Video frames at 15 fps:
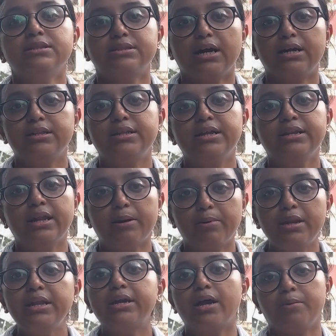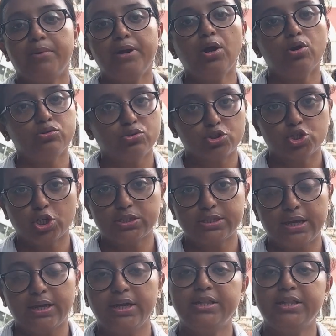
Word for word: তাদের নাবালিকামায় অন্তঃসত্ত্বা